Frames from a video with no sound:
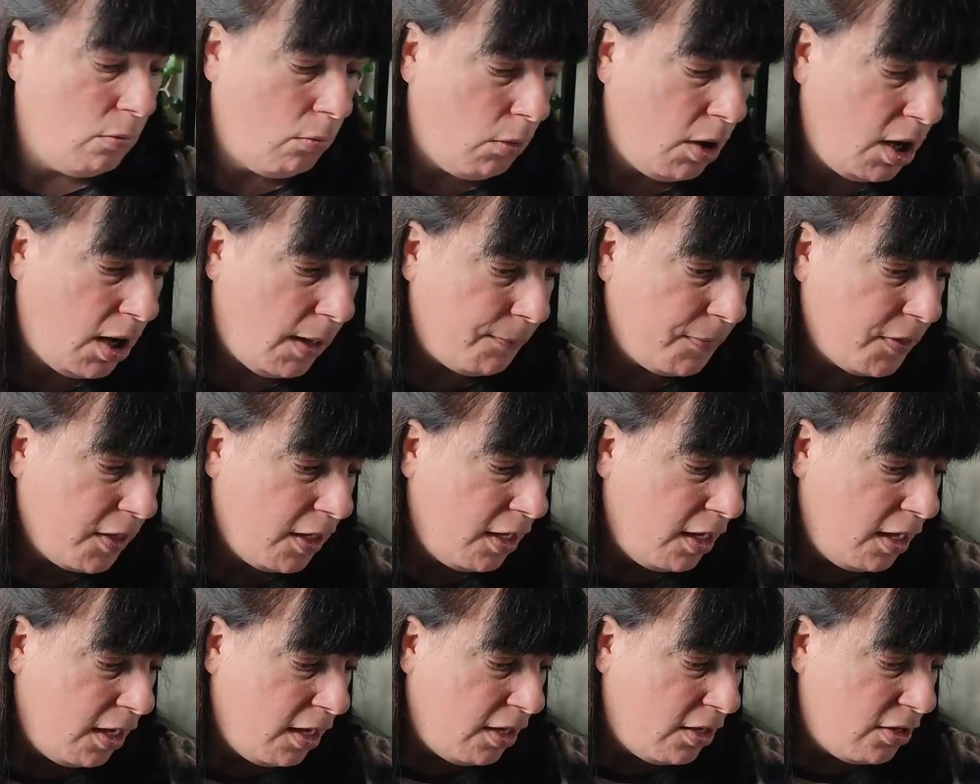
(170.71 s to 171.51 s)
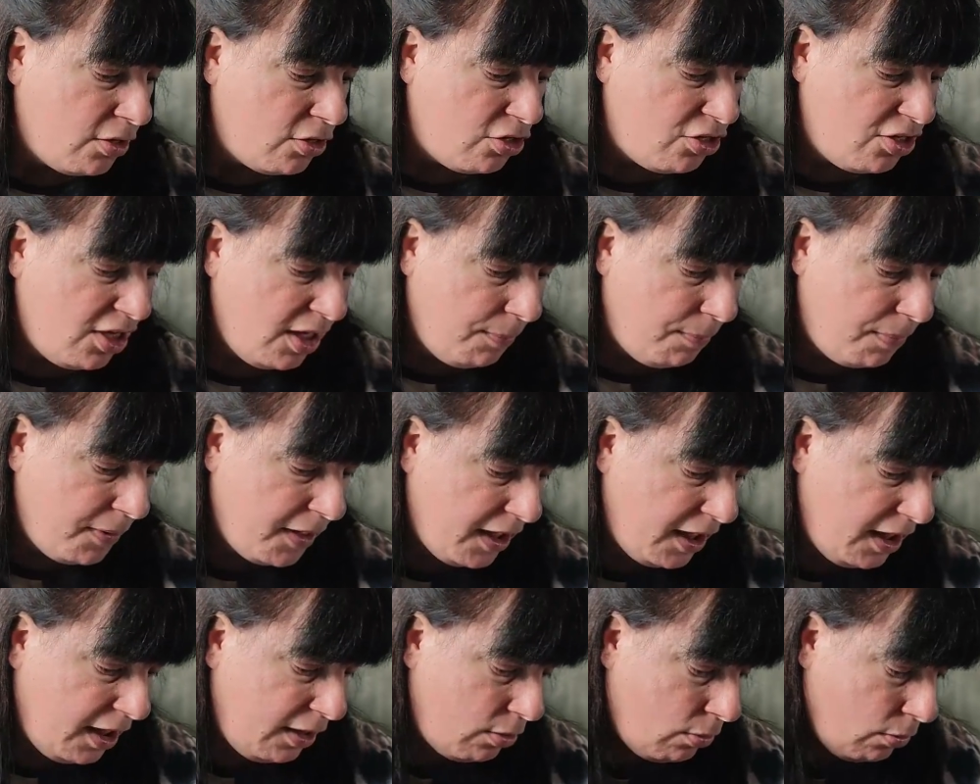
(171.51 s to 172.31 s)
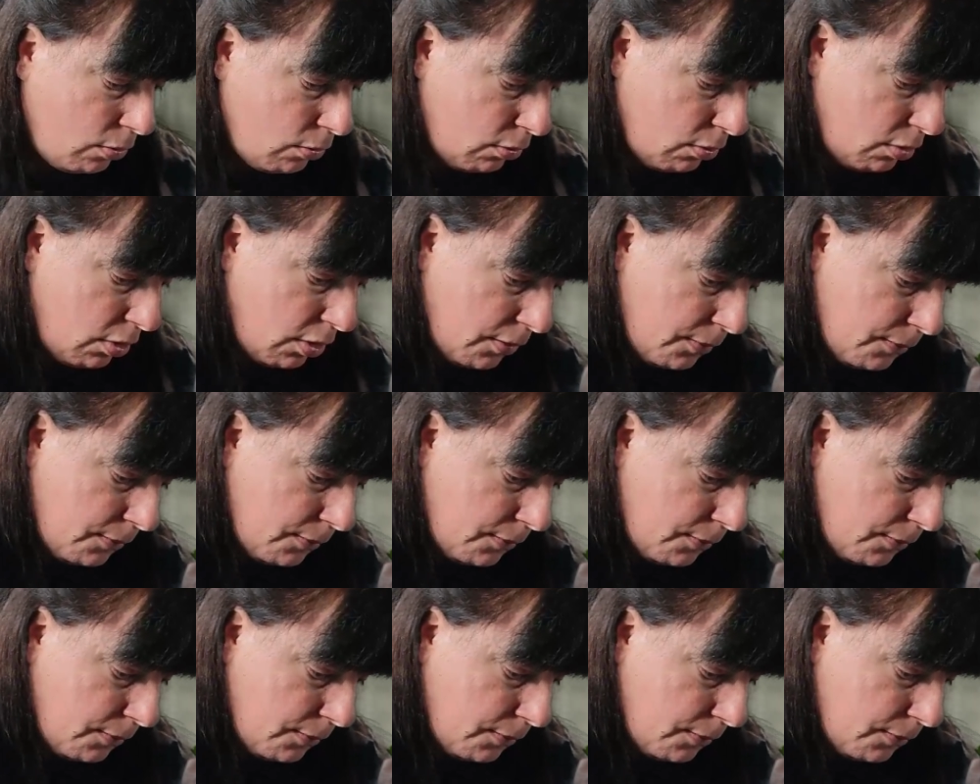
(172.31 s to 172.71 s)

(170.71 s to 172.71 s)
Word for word: Voilà, j'ai pris donc